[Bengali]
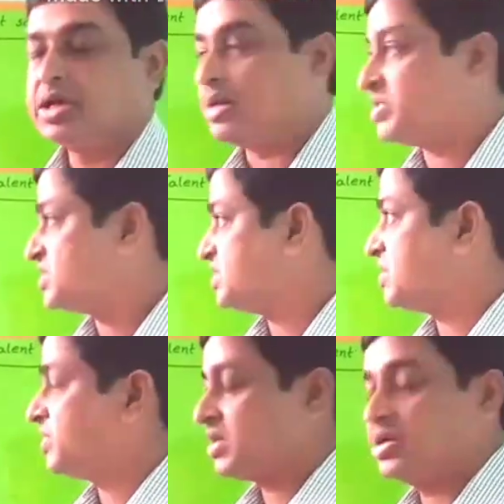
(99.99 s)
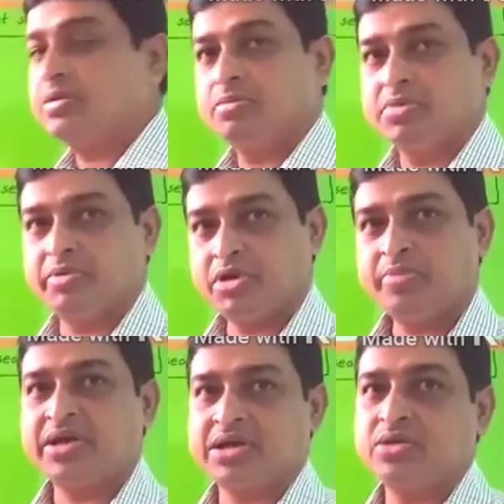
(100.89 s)
নাম্বার সিস্টেম থেকে বিভিন্ন
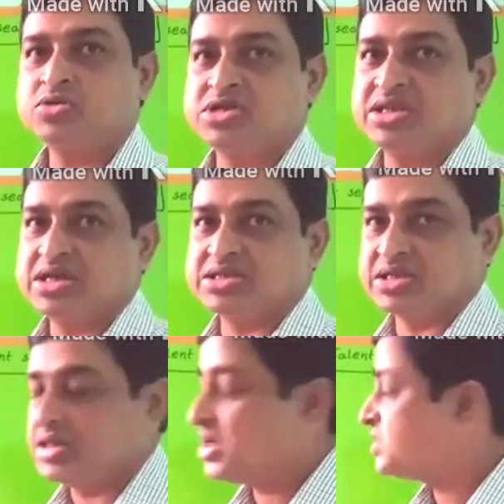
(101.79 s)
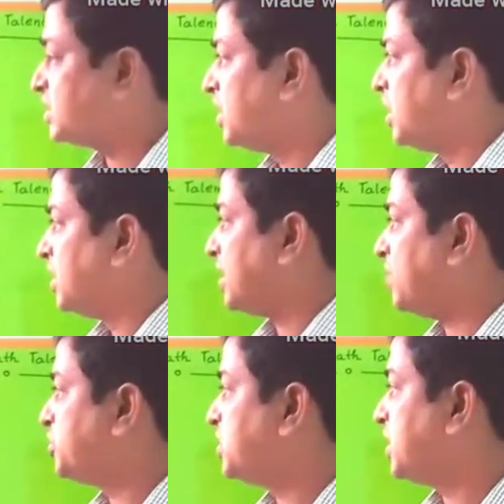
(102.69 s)
প্যাটার্নে কোশ্চেন দিয়েছে ঠিক আছে তার
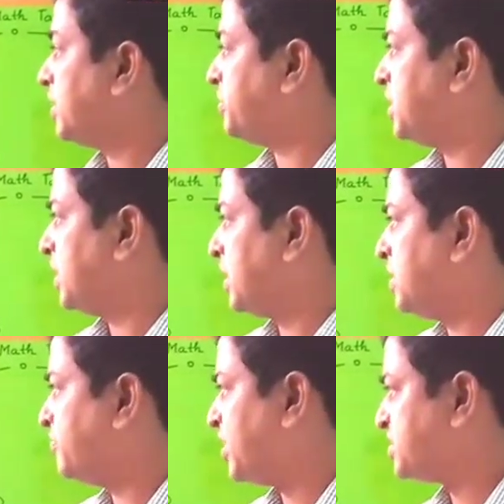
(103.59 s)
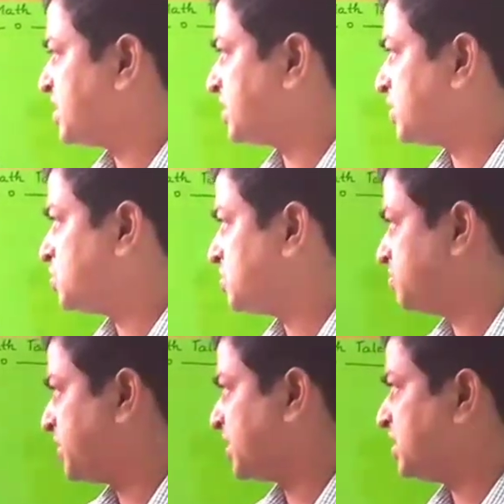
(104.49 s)
মধ্যে আমি এখানে ফার্স্ট একটা
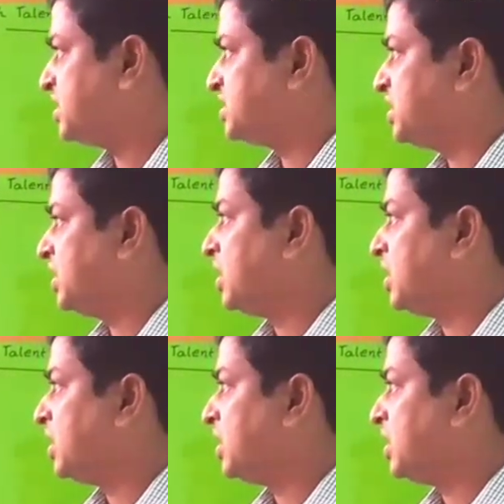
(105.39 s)
প্যাটার্ন নিয়েছি